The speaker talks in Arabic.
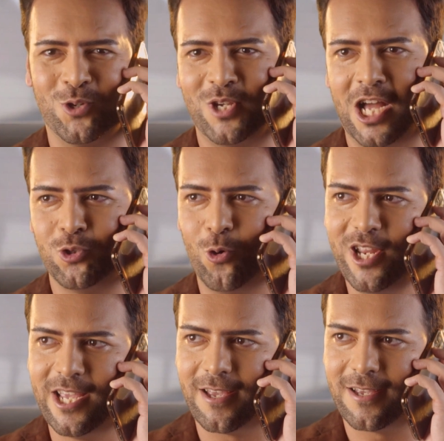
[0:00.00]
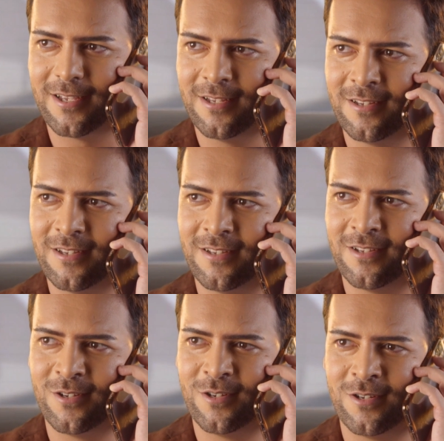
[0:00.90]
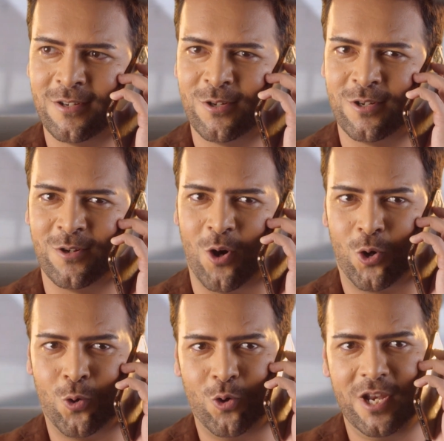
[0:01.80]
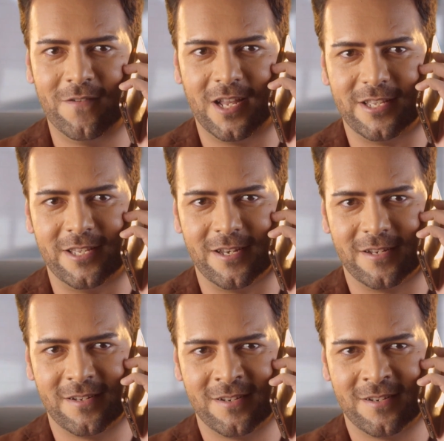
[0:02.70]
واليوم عنا عيد وبتعرفي شو رح يكون حلو؟